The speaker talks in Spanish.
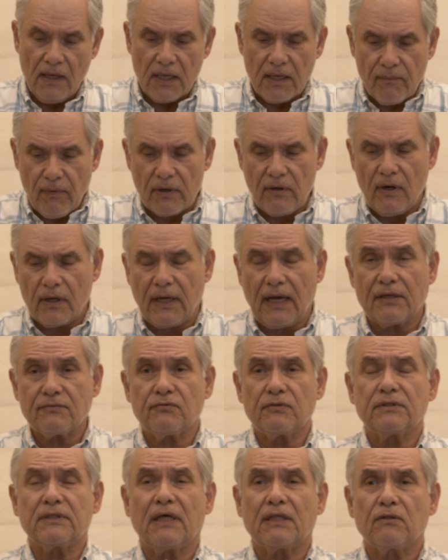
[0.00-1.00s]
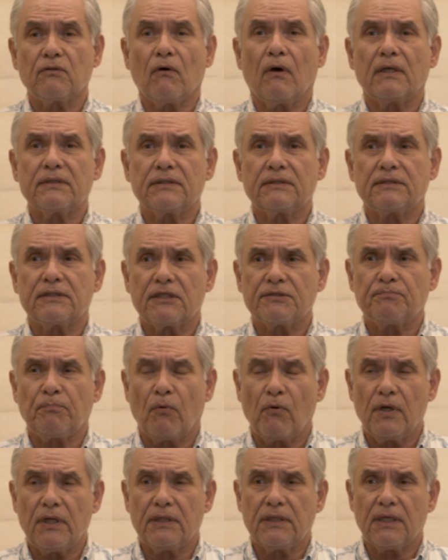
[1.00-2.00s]
Y bueno, el caso es que todas estas
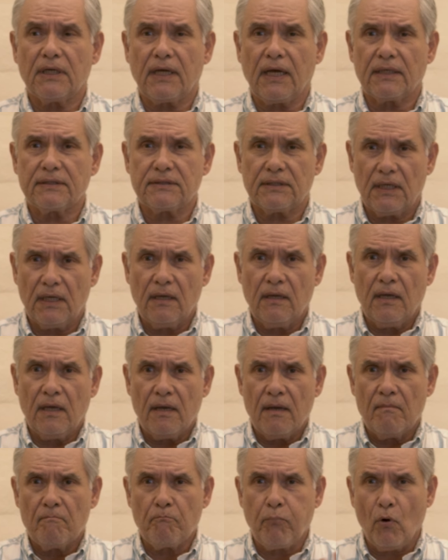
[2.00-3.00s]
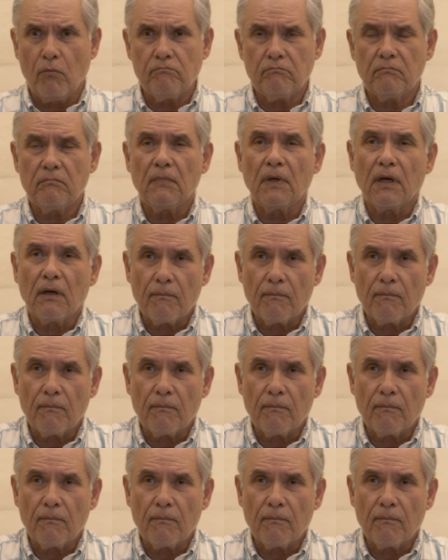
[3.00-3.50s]
políticas, ¡pum!,